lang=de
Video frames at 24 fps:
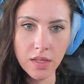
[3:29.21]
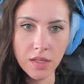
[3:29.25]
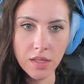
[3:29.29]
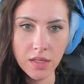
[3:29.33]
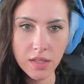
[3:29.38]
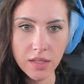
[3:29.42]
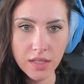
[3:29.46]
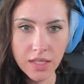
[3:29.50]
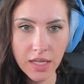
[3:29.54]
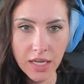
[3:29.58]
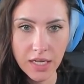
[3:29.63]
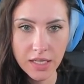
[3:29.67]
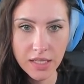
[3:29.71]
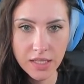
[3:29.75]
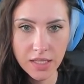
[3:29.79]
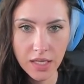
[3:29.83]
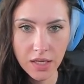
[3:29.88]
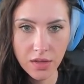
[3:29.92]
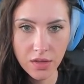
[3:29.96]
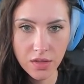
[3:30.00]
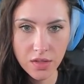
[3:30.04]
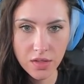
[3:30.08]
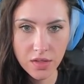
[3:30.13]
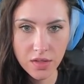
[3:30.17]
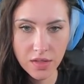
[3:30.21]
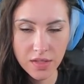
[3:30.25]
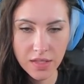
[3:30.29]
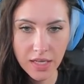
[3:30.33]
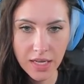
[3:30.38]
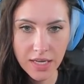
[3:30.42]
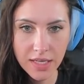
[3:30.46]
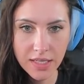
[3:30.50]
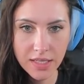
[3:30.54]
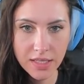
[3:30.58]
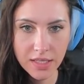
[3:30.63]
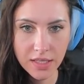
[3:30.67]
Ich kann die auch zur
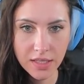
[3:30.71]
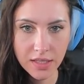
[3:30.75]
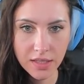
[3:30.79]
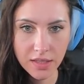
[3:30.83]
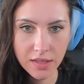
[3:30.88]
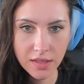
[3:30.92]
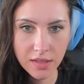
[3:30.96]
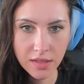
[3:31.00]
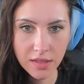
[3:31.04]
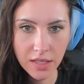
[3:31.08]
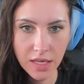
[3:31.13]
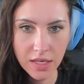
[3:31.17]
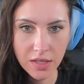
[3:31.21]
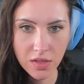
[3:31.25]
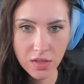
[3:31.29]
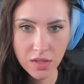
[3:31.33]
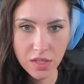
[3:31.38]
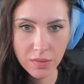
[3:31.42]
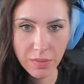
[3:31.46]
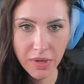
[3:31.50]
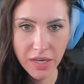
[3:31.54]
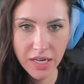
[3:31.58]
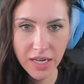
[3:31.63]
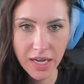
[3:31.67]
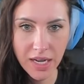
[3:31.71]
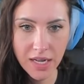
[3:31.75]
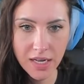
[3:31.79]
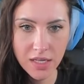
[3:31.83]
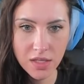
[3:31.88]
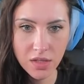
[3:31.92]
Seite. Also die Banane